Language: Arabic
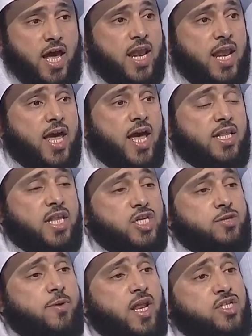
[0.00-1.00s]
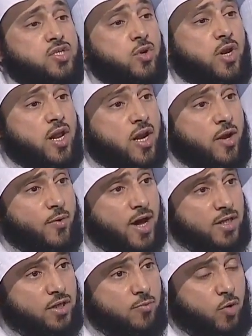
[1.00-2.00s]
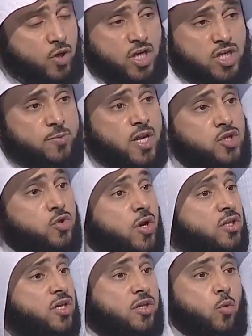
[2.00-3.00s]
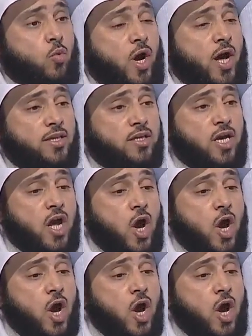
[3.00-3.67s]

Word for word: أنها تشمل السنن الرواتب وتشمل السنن التطوعات